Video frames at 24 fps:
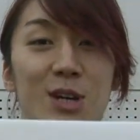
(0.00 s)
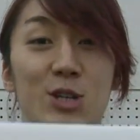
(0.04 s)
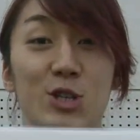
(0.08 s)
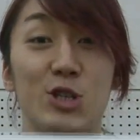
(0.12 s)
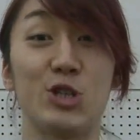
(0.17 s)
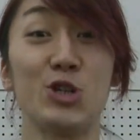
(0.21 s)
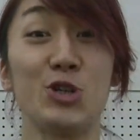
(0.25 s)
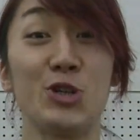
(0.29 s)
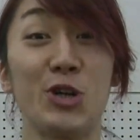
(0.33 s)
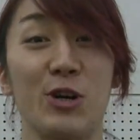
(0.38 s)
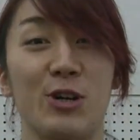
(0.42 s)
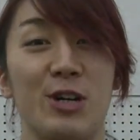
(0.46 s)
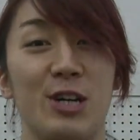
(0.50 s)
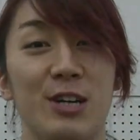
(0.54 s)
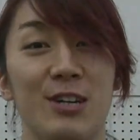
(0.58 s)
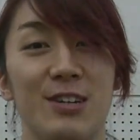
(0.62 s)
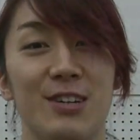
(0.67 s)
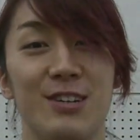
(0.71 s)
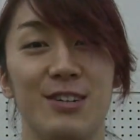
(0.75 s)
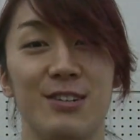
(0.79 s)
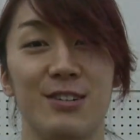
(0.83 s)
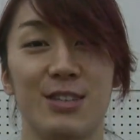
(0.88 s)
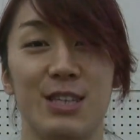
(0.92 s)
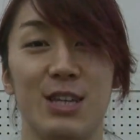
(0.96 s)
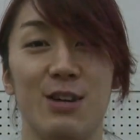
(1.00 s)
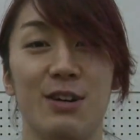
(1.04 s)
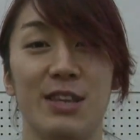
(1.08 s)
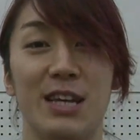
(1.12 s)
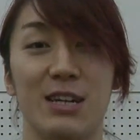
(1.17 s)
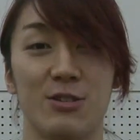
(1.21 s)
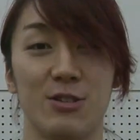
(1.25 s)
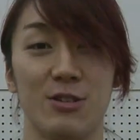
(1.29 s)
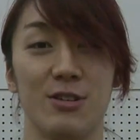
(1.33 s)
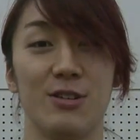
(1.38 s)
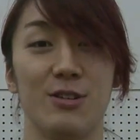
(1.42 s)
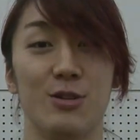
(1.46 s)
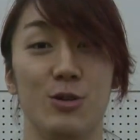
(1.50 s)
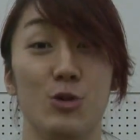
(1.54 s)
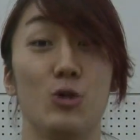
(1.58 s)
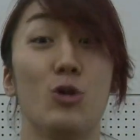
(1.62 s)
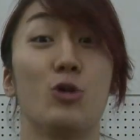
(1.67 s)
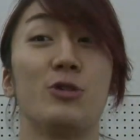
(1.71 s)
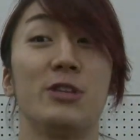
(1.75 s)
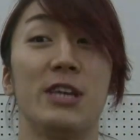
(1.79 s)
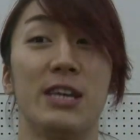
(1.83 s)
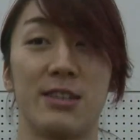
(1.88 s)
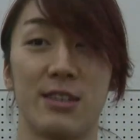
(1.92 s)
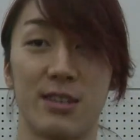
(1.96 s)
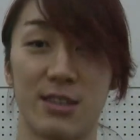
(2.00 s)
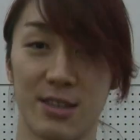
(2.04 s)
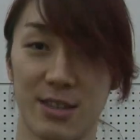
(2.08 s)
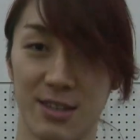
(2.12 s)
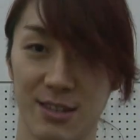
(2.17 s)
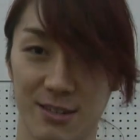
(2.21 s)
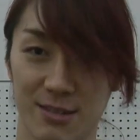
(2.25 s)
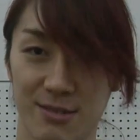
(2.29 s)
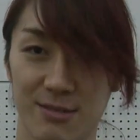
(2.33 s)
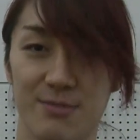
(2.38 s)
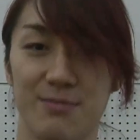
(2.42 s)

重力ではなく動くです